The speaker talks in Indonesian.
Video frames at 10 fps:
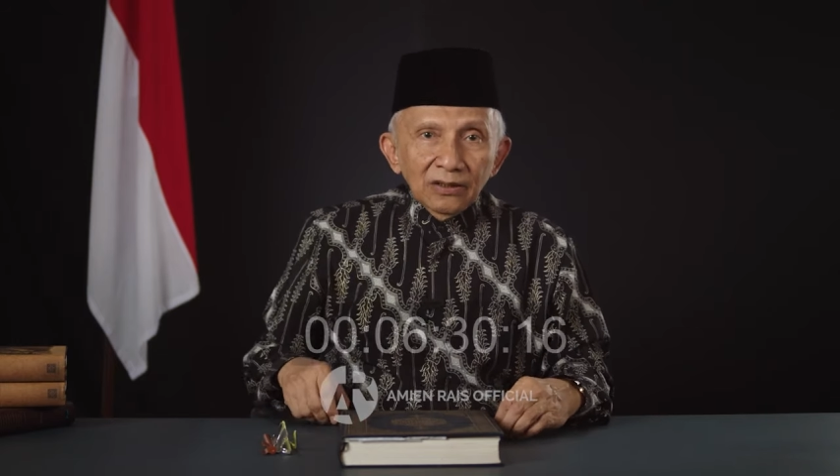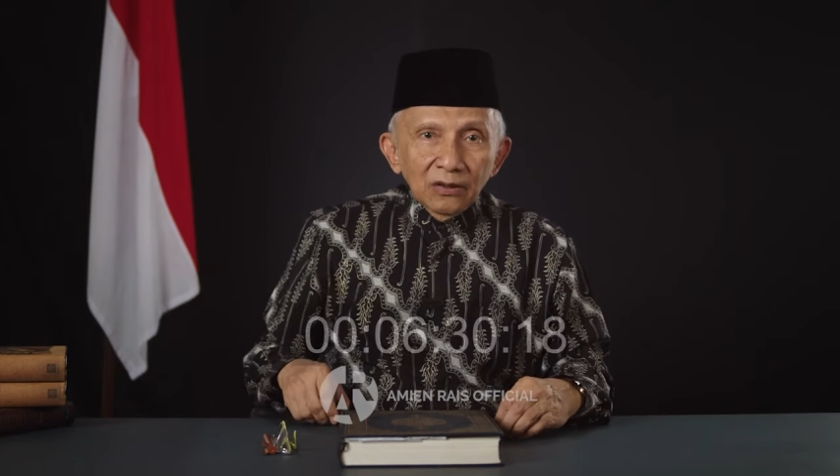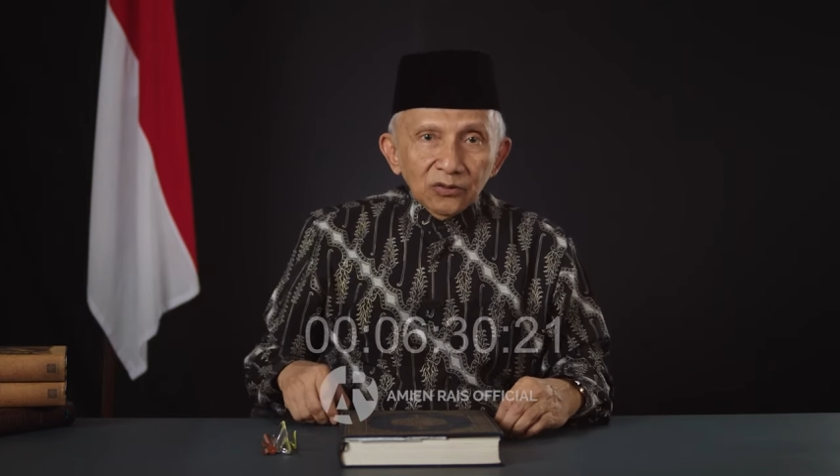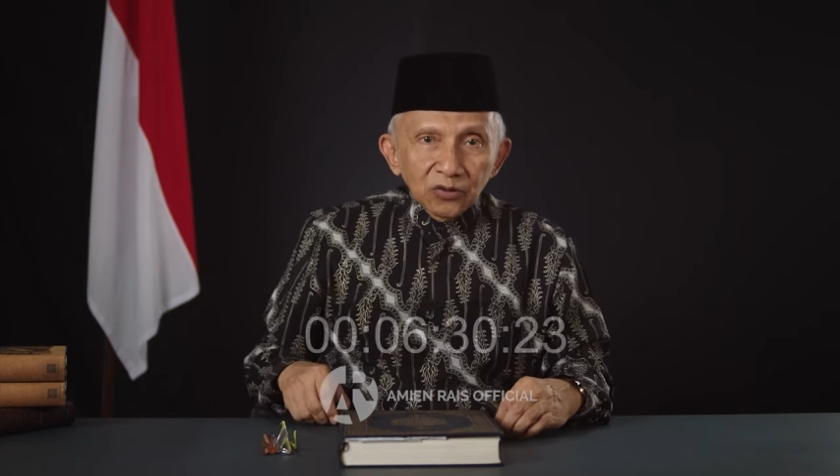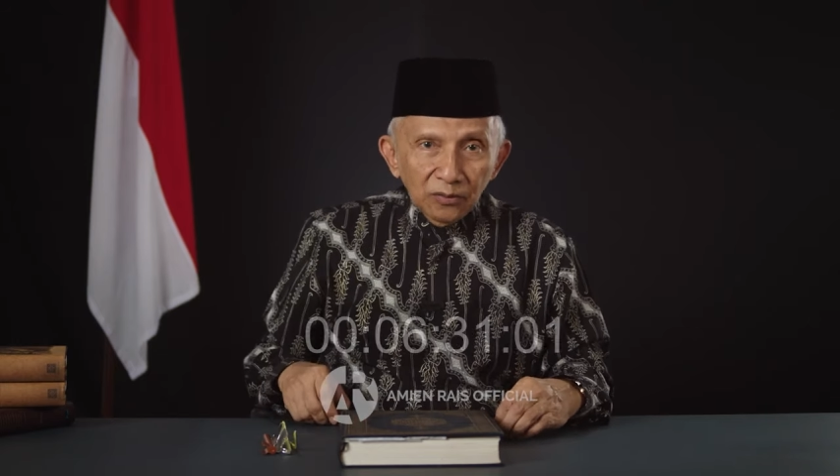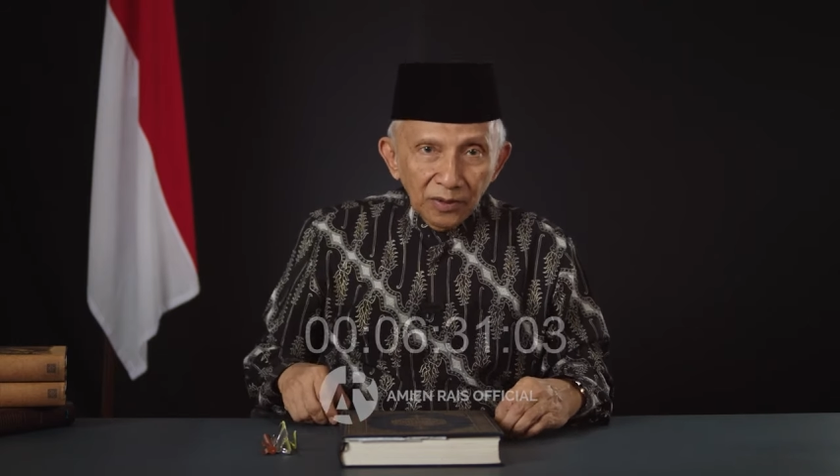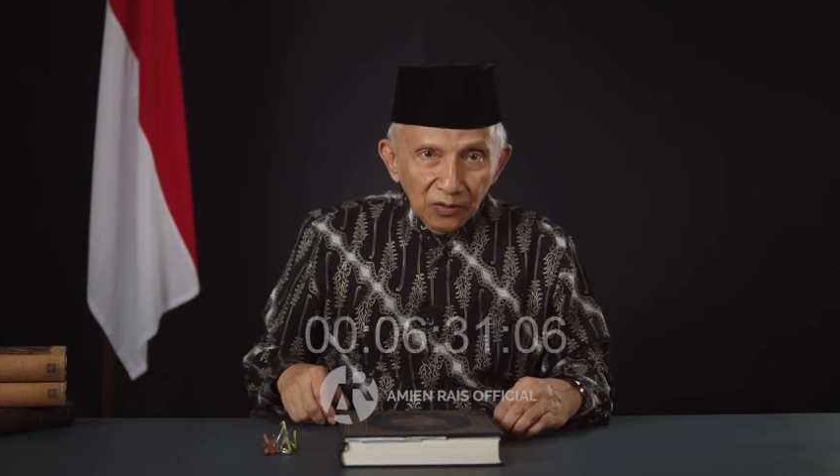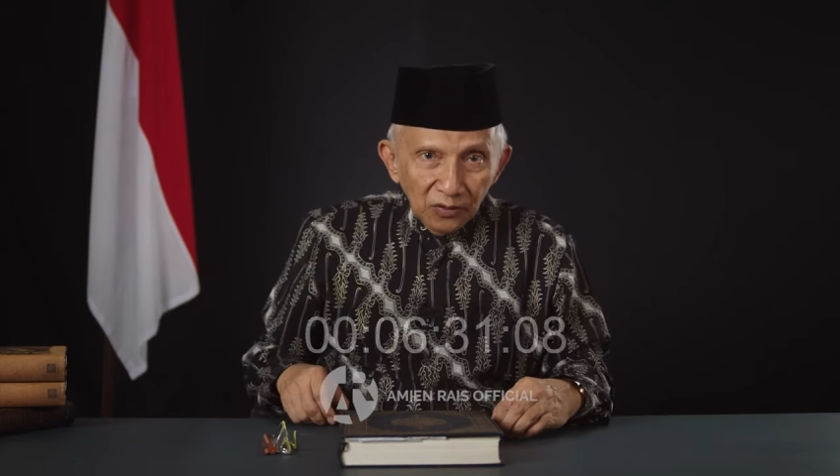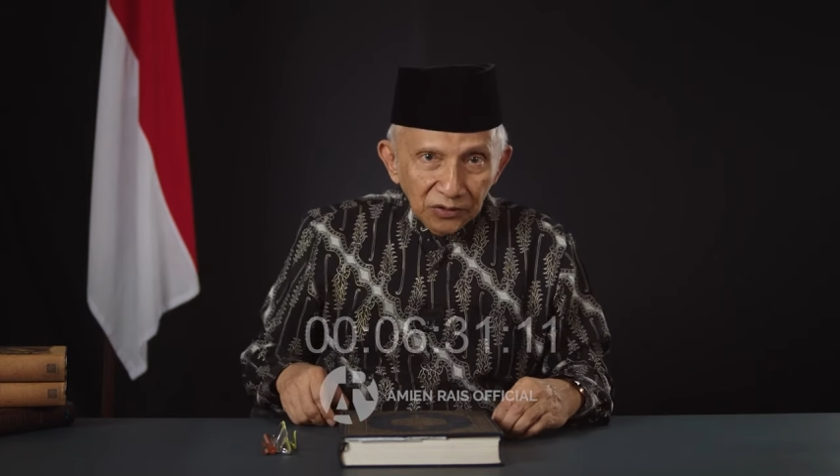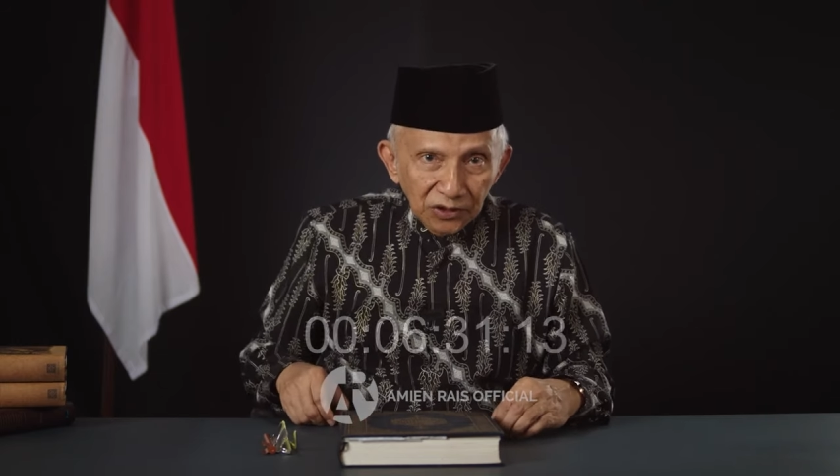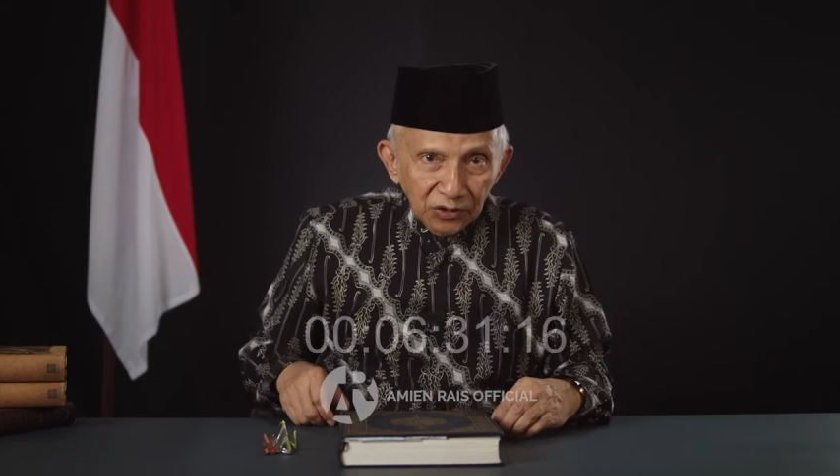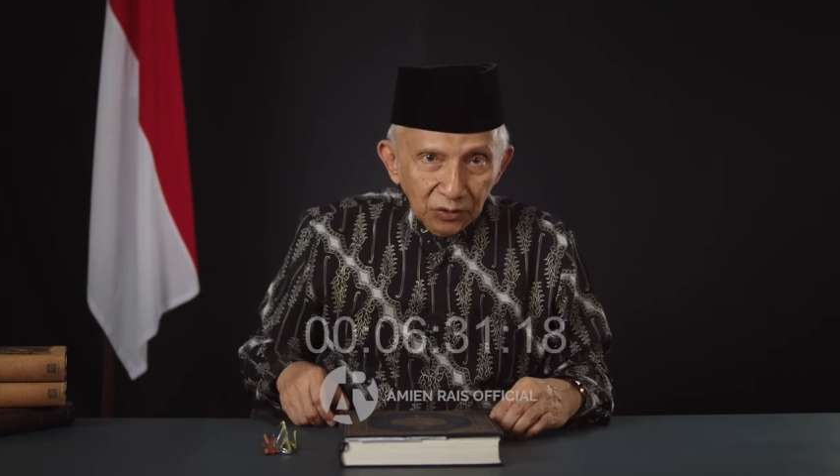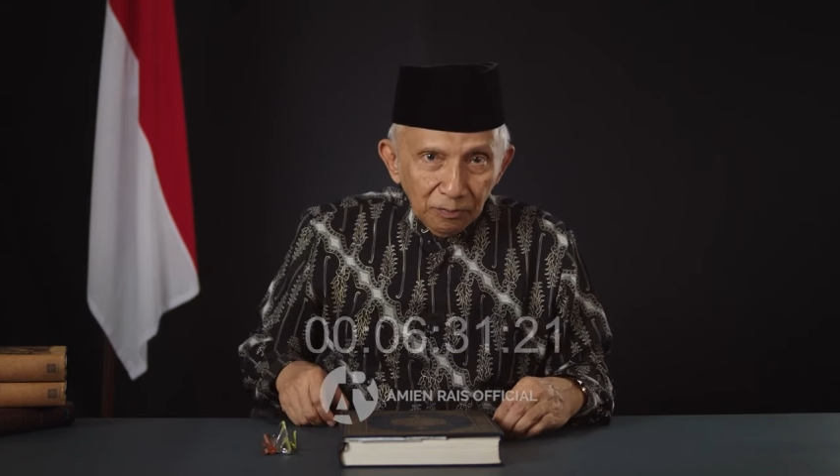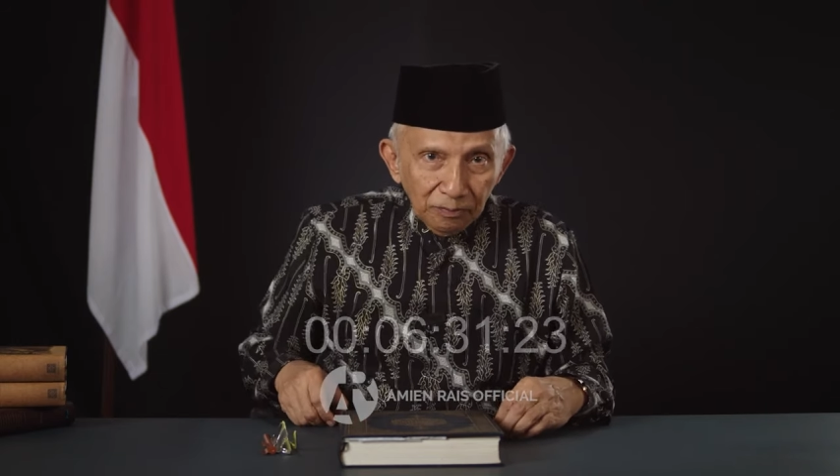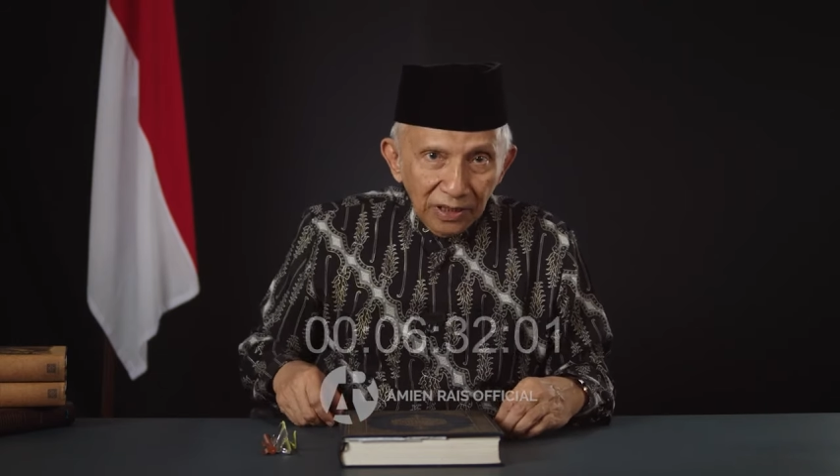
otonomi khusus itu